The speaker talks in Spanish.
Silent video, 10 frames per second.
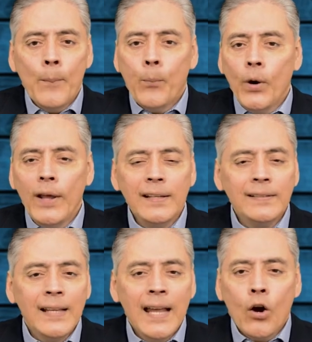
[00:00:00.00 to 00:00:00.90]

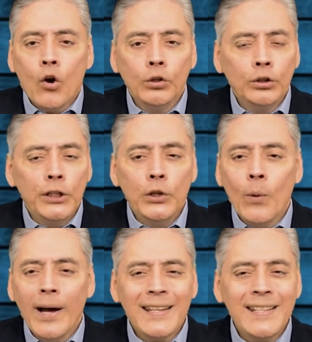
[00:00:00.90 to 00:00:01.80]
puedes
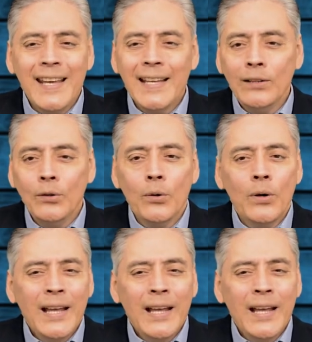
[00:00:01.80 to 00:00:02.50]
continuar yendo